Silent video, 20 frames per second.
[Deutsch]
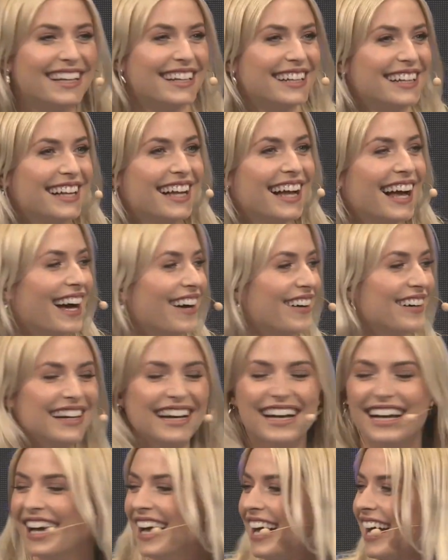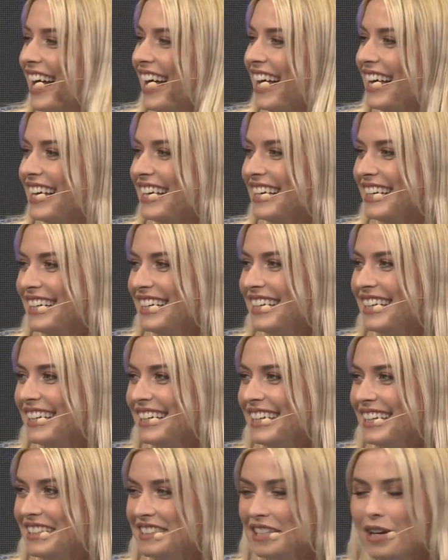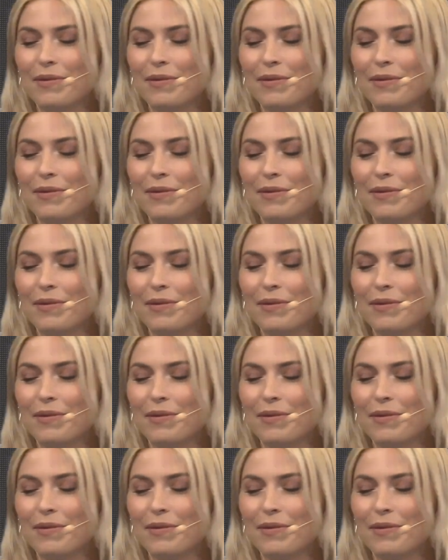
und du hast es nicht Aber gemacht. Ich